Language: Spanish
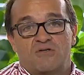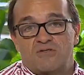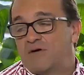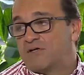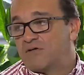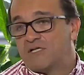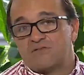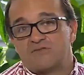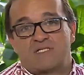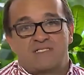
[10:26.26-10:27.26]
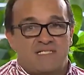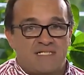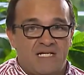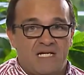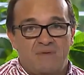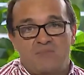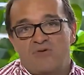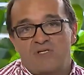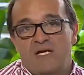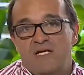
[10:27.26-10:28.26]
corro varios riesgos, que se llene la
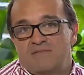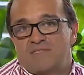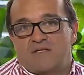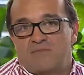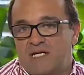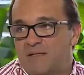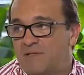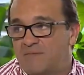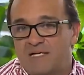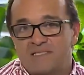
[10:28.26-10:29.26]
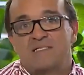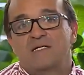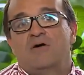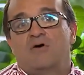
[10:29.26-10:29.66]
memoria y ya no me quepan más,